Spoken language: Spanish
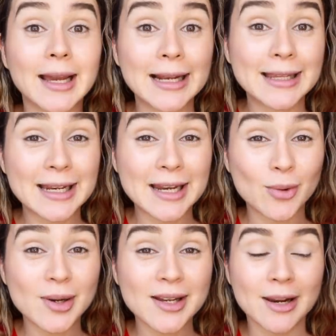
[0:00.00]
El
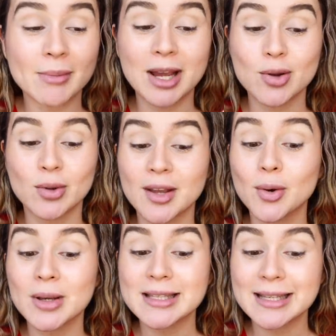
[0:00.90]
delineador en crema que yo
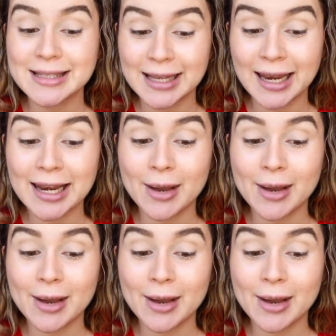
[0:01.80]
tengo es de Stila.